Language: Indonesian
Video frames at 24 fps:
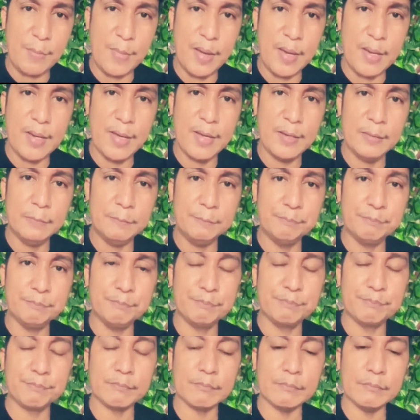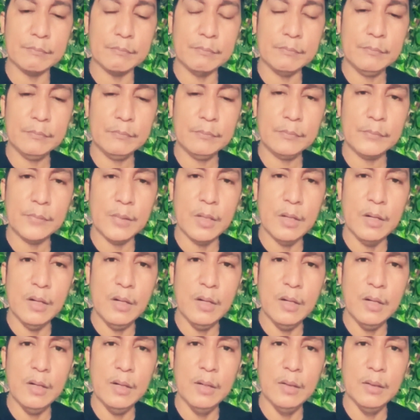bergaul dengan lingkungan dukun
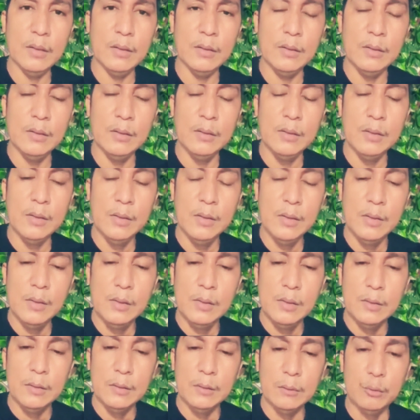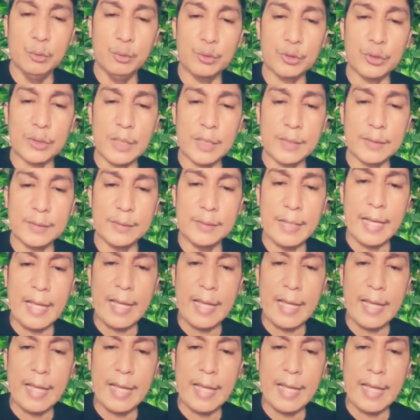tambahnya. Lebih lanjut, Firdaus